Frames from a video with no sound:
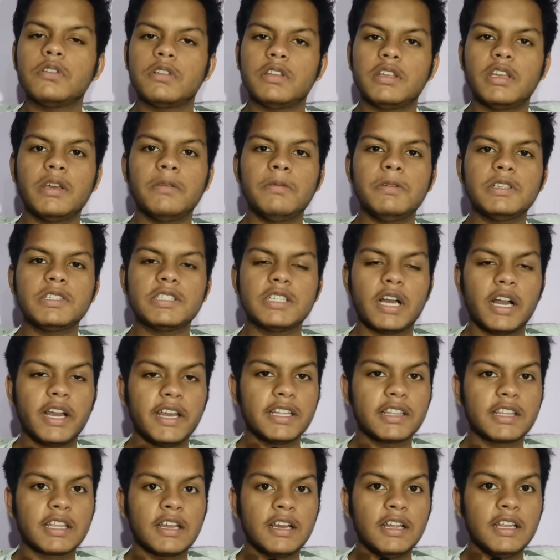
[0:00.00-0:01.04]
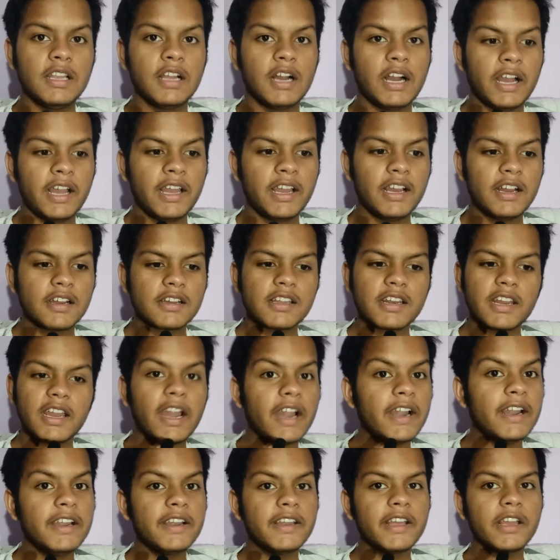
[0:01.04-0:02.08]
ये भी शायद कल आएगा अगर
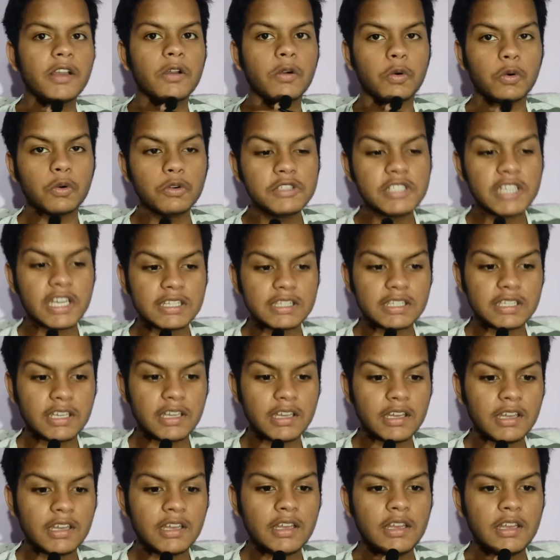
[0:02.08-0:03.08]
एडिटिंग हो जाती है